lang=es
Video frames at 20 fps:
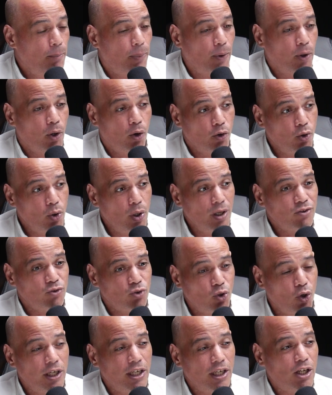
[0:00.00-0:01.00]
pero yo
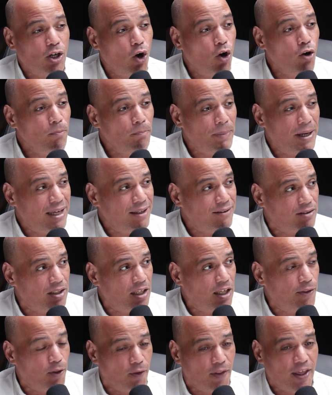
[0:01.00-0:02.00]
estoy
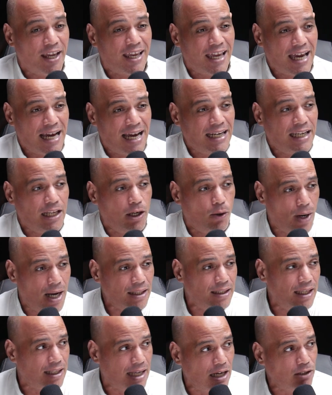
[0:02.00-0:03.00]
convencido de que al igual
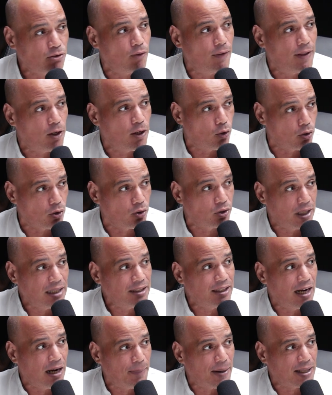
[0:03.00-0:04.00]
del caso del
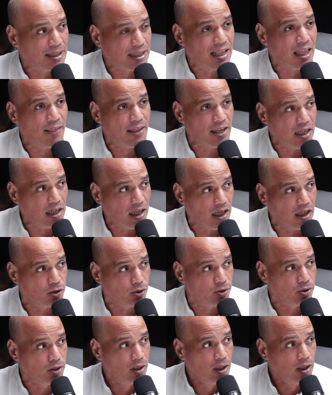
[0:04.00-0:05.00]
coronel de la patana de
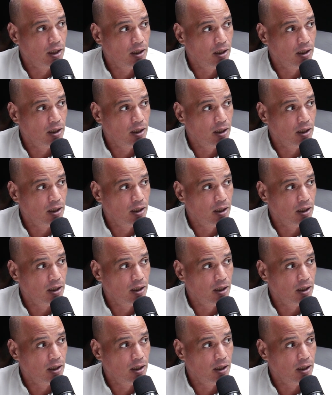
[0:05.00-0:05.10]
Quirino,